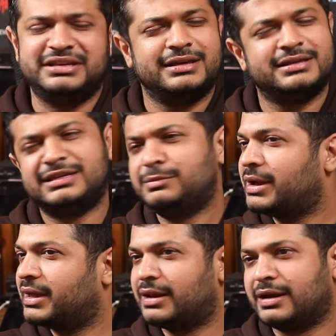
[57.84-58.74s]
ఏ
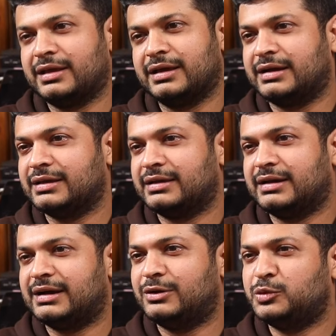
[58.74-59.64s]
సినిమాకైనా అండి అంటే
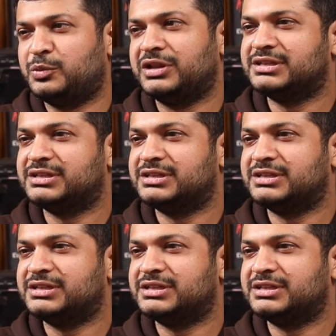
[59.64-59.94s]
ఆ అవుట్పుట్